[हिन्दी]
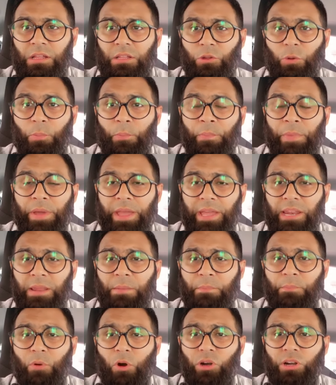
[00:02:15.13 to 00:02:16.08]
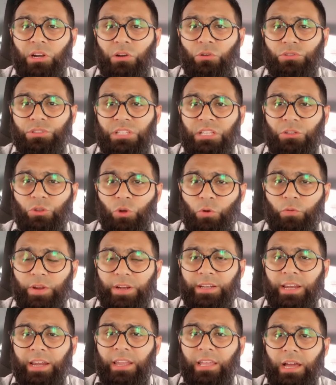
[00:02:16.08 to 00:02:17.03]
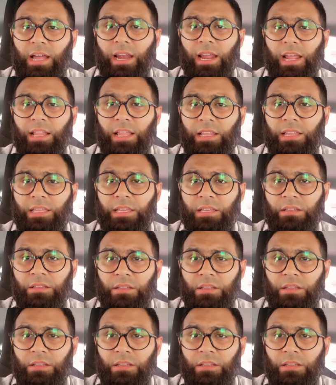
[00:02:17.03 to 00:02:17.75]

तो मेन इंपॉर्टेंट उसने दो विकेट निकाल के दे दी